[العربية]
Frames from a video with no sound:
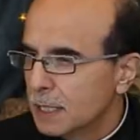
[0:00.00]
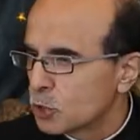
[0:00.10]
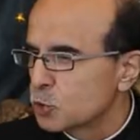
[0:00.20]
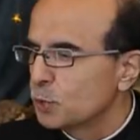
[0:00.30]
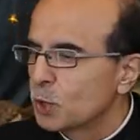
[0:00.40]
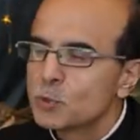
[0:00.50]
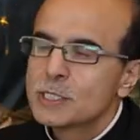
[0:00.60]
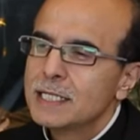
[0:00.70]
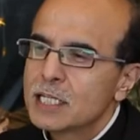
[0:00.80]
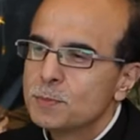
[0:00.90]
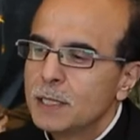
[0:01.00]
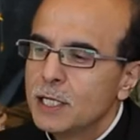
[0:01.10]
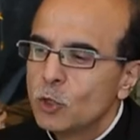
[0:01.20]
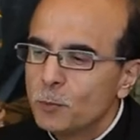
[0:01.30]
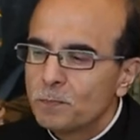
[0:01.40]
لشو بيرمز النجم
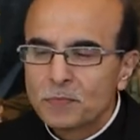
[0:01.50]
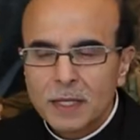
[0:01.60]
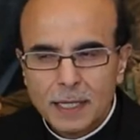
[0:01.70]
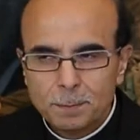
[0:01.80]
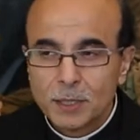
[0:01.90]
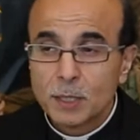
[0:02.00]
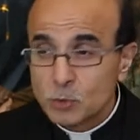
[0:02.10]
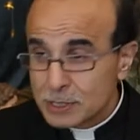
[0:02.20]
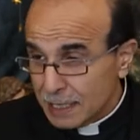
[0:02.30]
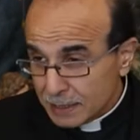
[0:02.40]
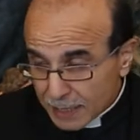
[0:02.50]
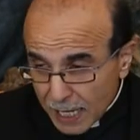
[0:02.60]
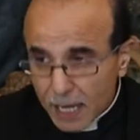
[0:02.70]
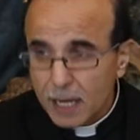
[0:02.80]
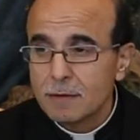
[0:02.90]
اليوم بيرمز
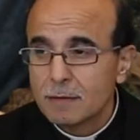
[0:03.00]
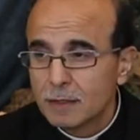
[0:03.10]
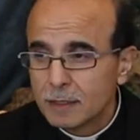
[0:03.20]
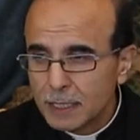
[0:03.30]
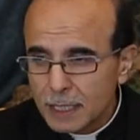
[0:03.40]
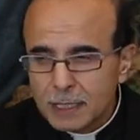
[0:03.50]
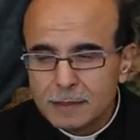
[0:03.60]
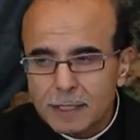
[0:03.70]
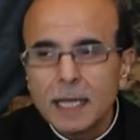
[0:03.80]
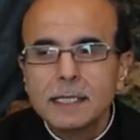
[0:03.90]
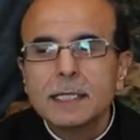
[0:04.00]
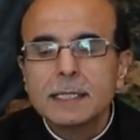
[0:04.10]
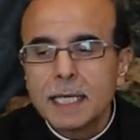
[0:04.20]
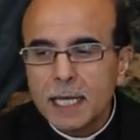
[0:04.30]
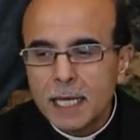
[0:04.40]
للكاهن انت تخيل
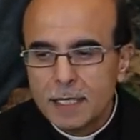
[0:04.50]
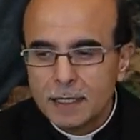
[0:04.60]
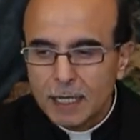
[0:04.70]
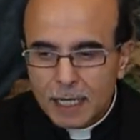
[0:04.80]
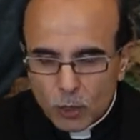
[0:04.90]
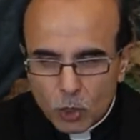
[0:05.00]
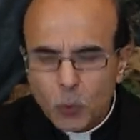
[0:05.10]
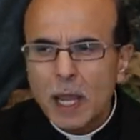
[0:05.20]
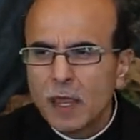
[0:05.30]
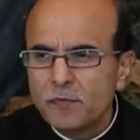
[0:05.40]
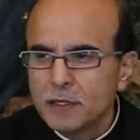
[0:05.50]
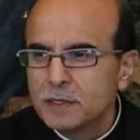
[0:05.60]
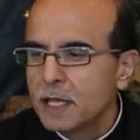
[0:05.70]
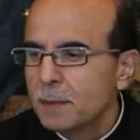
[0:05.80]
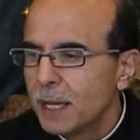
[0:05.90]
كاهن الواقف
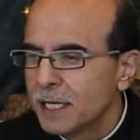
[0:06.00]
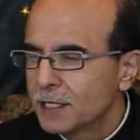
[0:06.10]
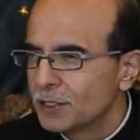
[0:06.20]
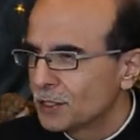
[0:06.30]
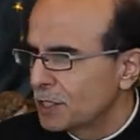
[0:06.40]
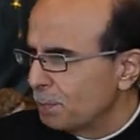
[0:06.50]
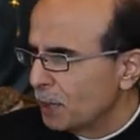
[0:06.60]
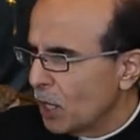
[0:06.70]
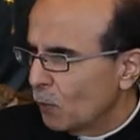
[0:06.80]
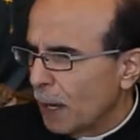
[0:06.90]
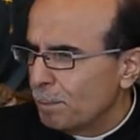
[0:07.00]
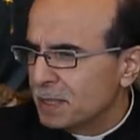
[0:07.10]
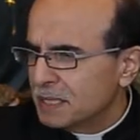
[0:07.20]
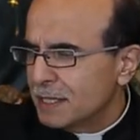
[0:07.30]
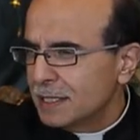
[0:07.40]
قدام هيكل الرب وعم
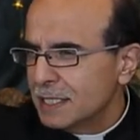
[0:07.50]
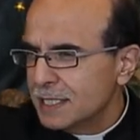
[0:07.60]
بتدل